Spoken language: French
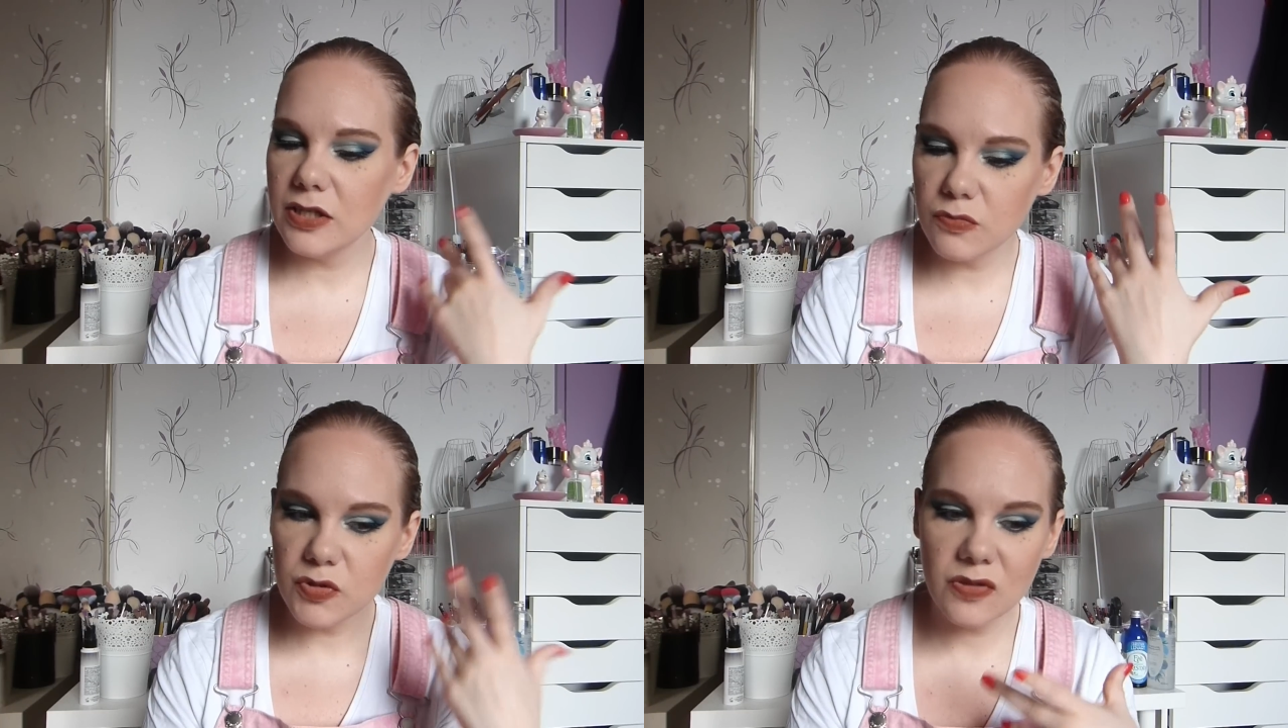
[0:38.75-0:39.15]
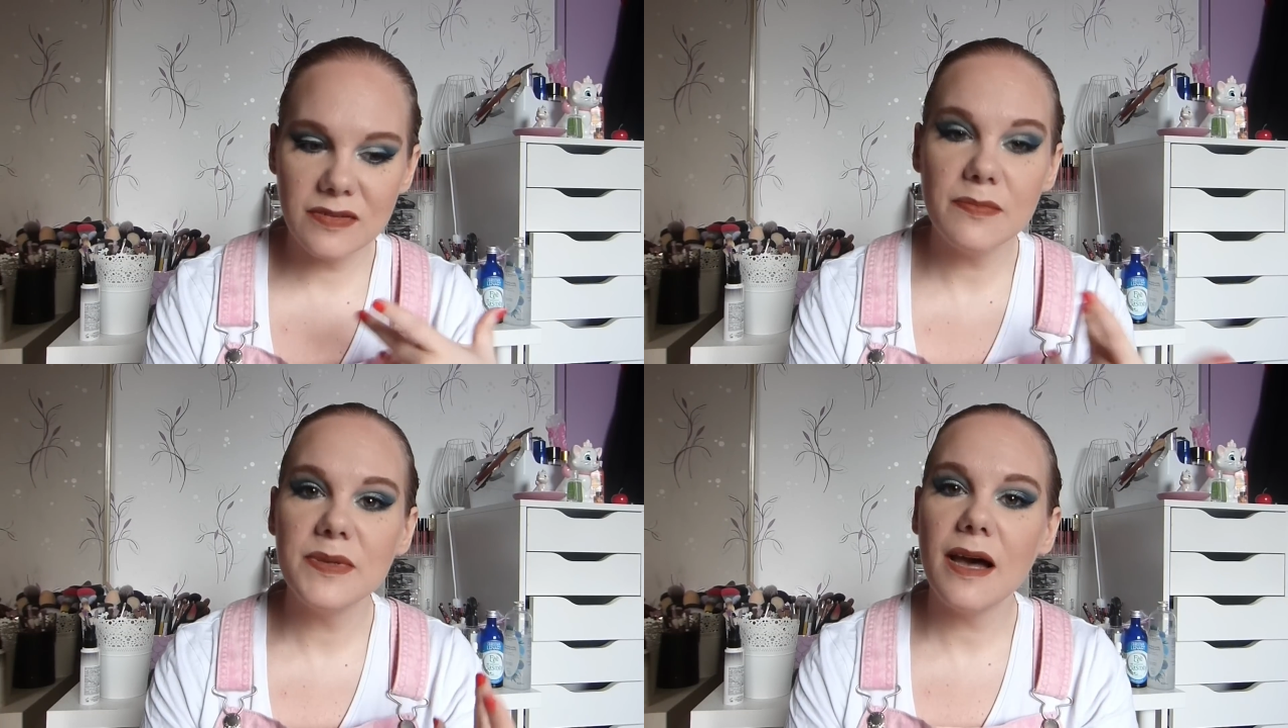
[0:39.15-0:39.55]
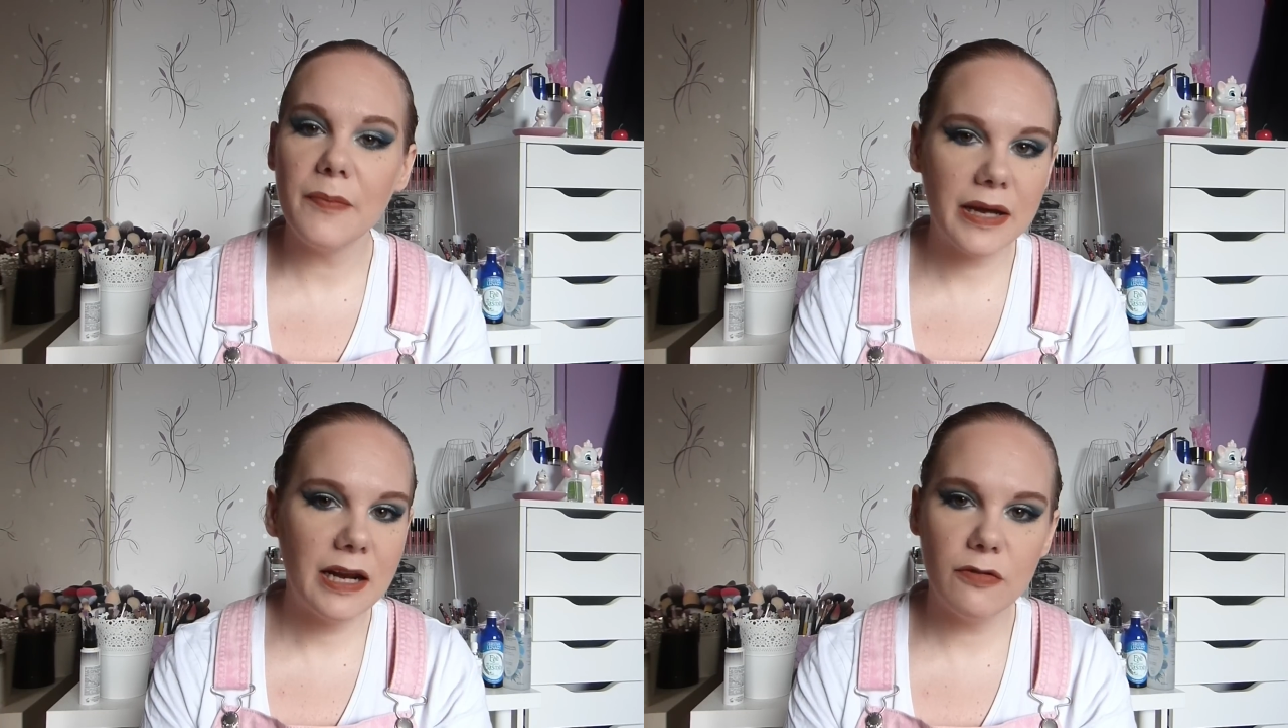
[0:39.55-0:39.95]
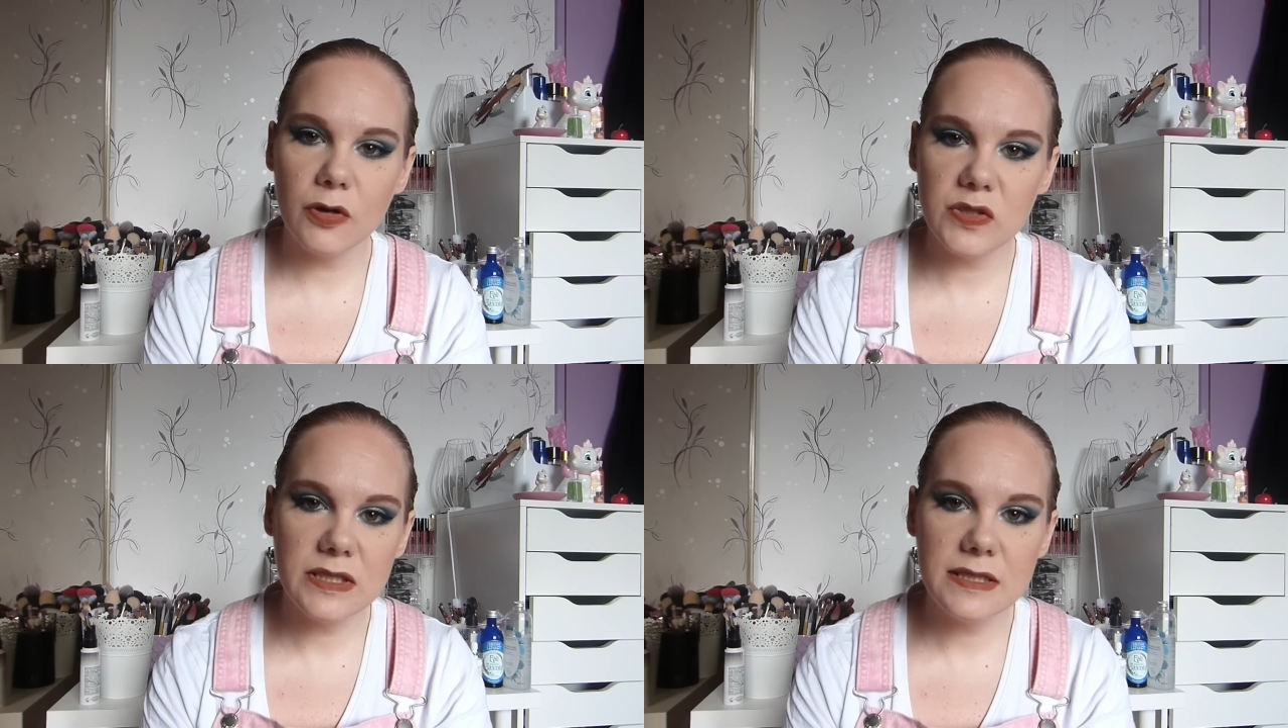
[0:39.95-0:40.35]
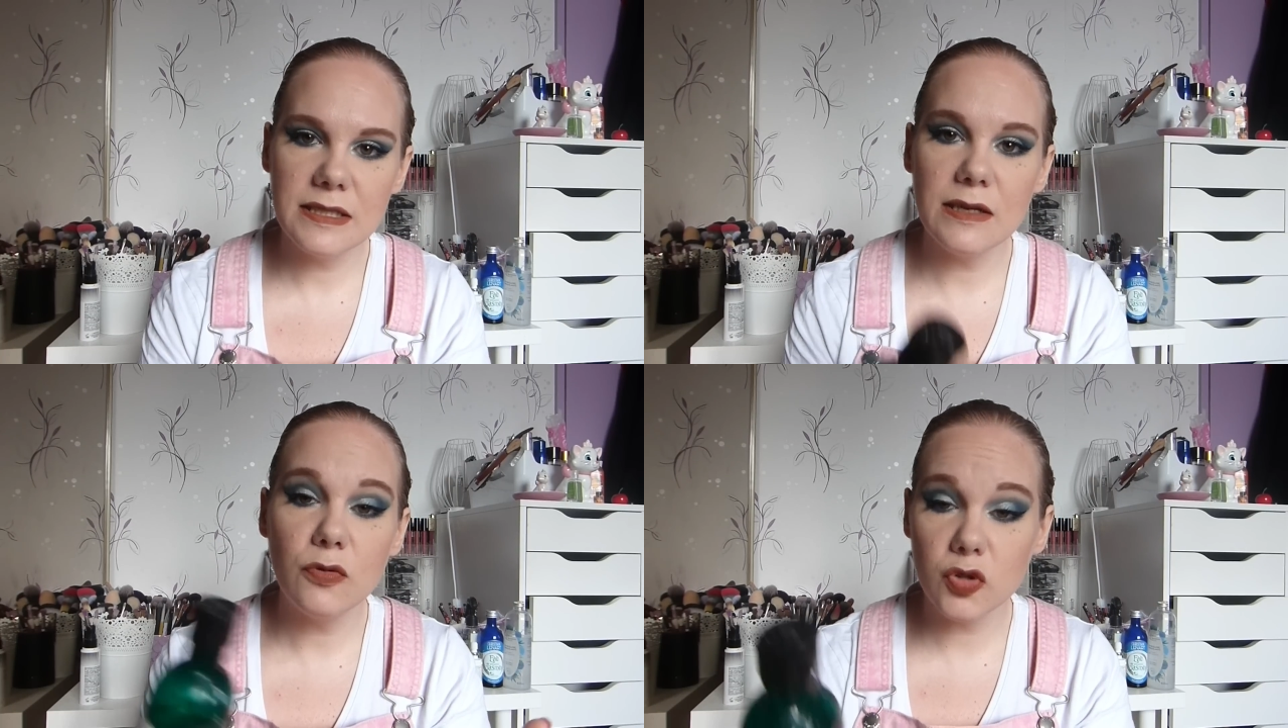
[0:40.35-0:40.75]
je me sentais bien après l'avoir
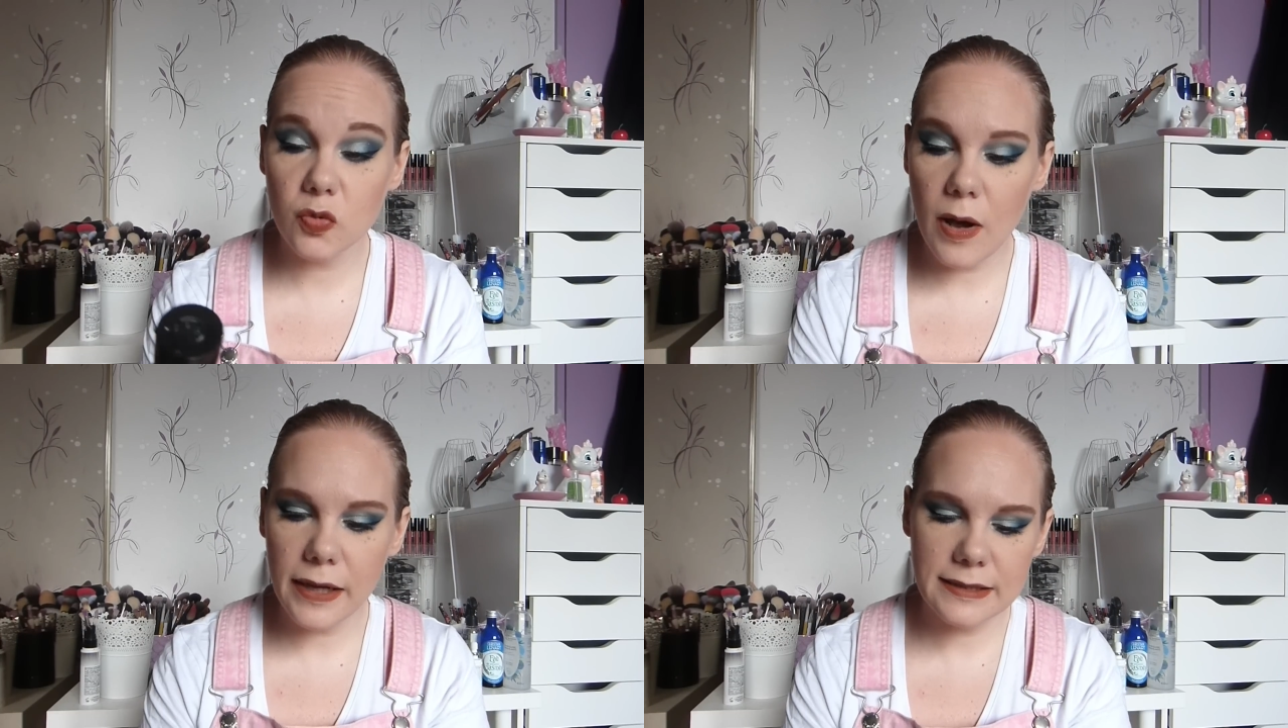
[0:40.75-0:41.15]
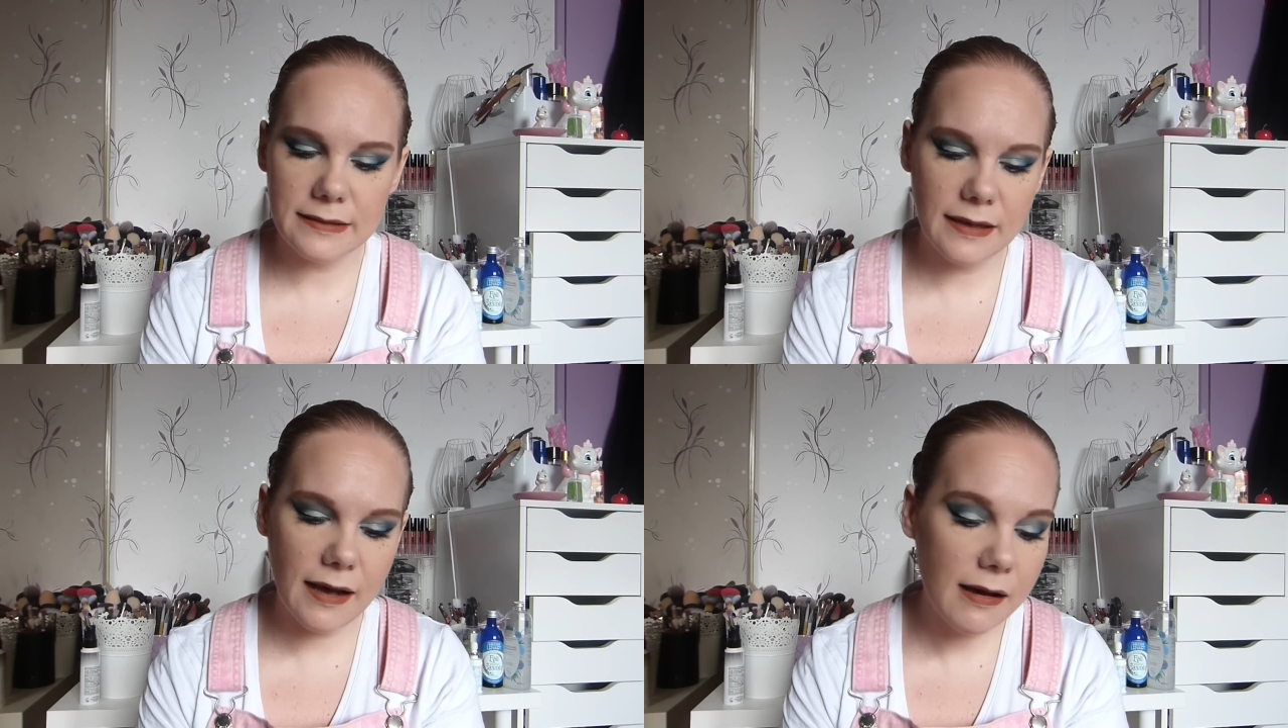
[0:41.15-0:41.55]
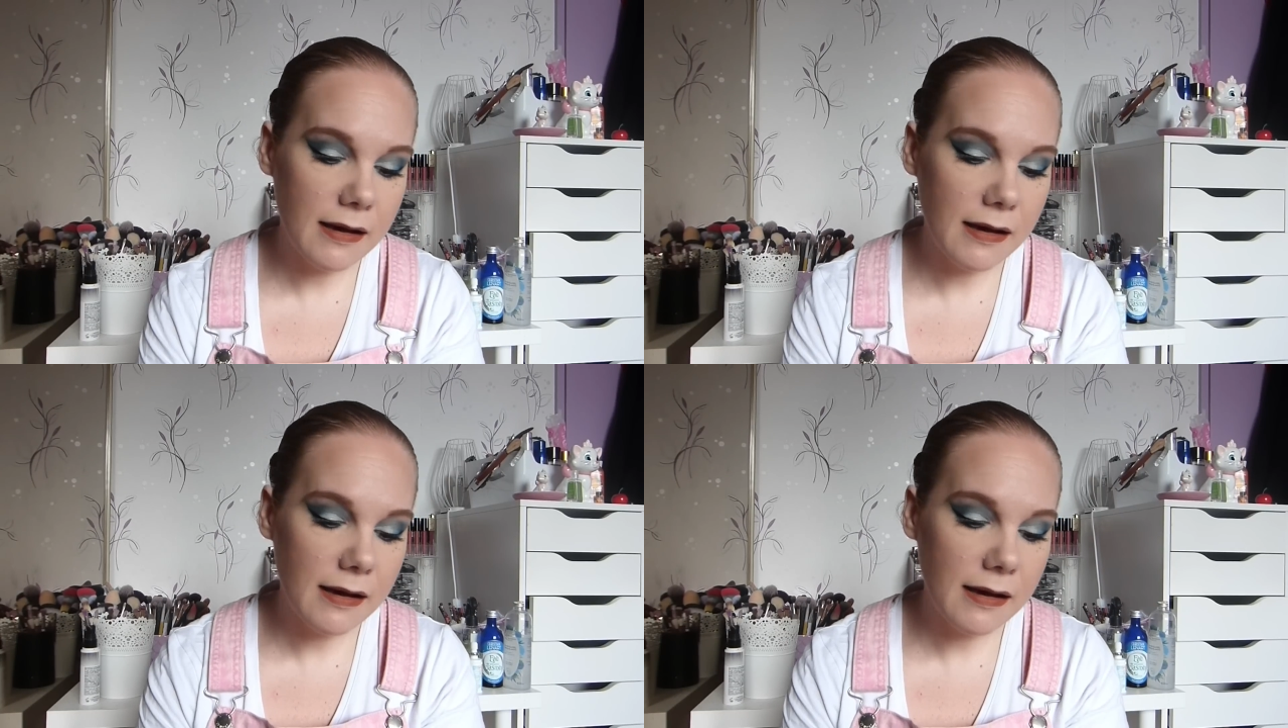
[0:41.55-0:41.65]
utilisé le soir, etc.